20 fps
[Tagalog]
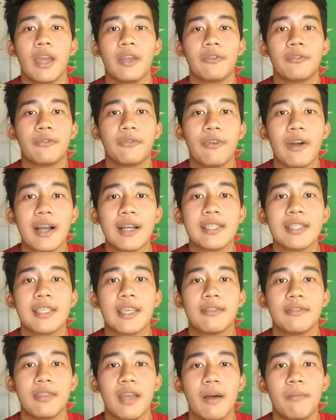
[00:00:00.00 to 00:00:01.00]
And
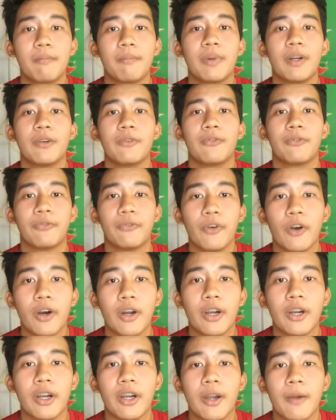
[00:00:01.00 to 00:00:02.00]
facts number
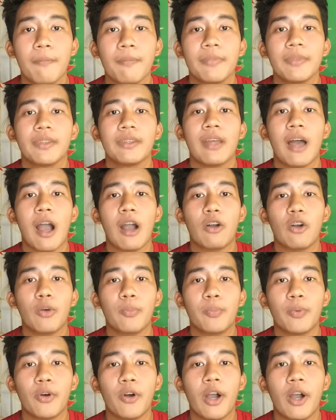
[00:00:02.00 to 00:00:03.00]
4.
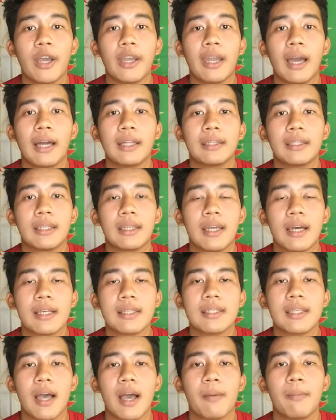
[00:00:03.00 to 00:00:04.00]
Ako po ay nakatira
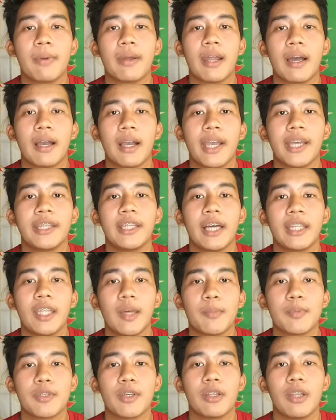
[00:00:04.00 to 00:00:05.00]
sa Barangay
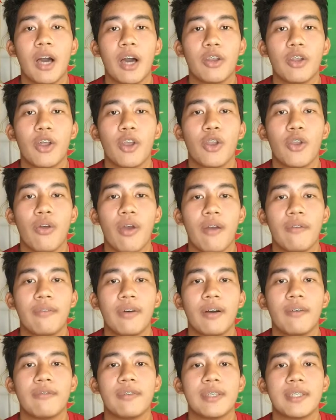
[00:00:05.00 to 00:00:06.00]
Dadap Solano,
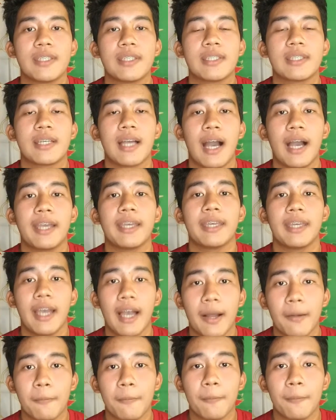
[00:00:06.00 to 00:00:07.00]
Nueva
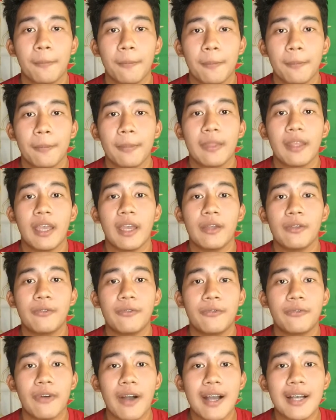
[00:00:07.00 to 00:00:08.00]
Vizcaya and
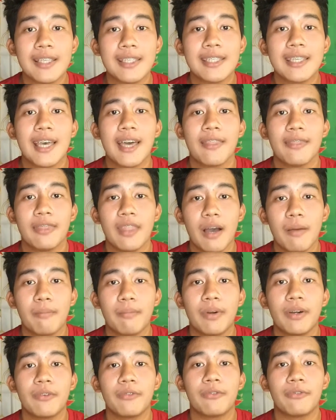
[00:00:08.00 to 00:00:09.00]
facts
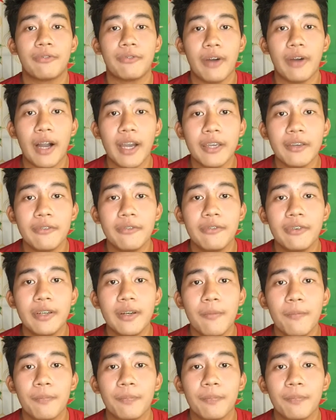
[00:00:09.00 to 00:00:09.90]
number 5.